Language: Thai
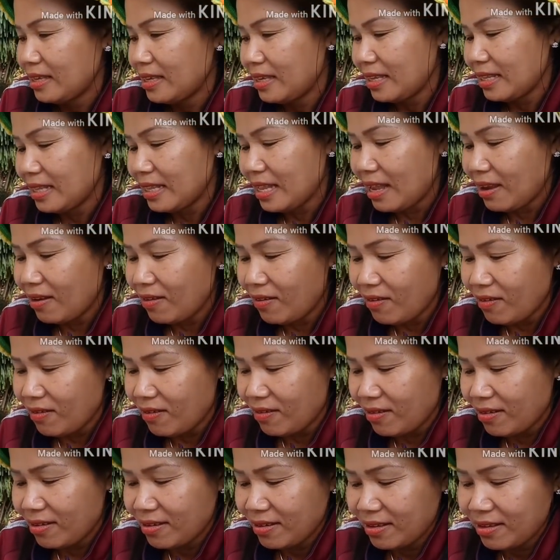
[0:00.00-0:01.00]
ยูตาก็
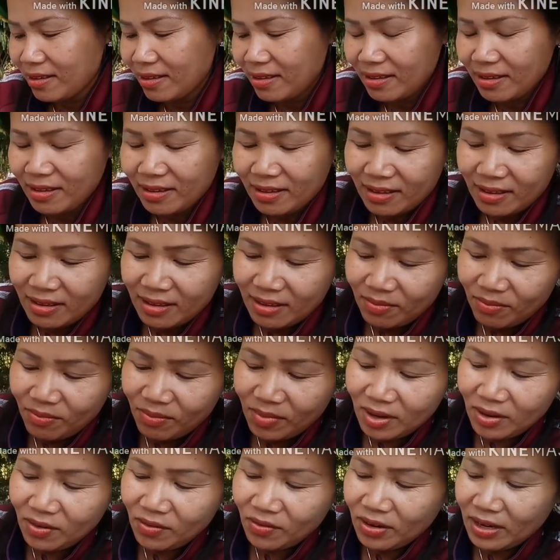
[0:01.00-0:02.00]

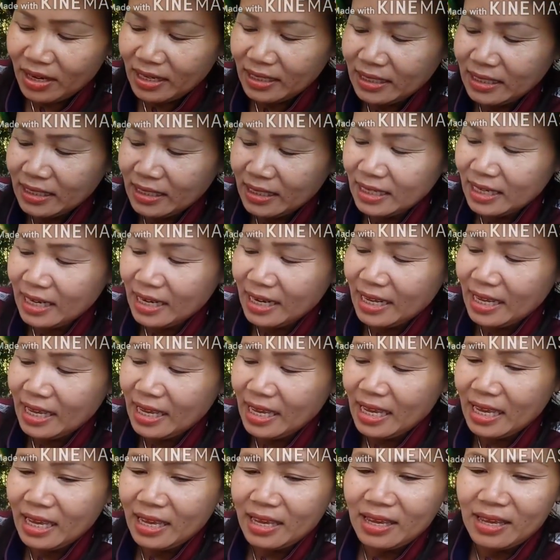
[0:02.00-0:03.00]
มาดูรายชื่อใน
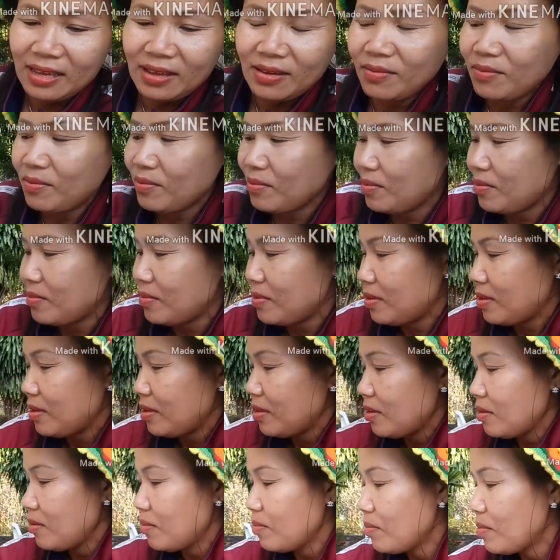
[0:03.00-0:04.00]
นี้
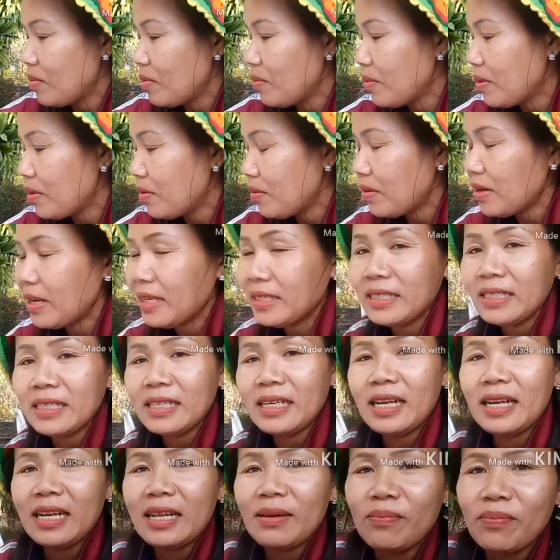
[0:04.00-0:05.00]
มาดูรายชื่
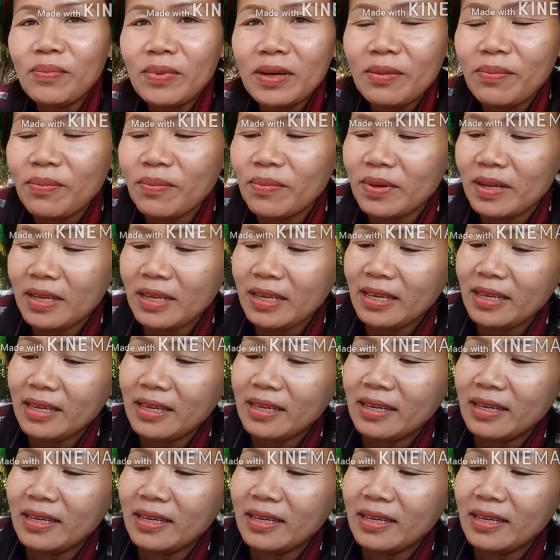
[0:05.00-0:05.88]
อในนี้ปุ๊บนี่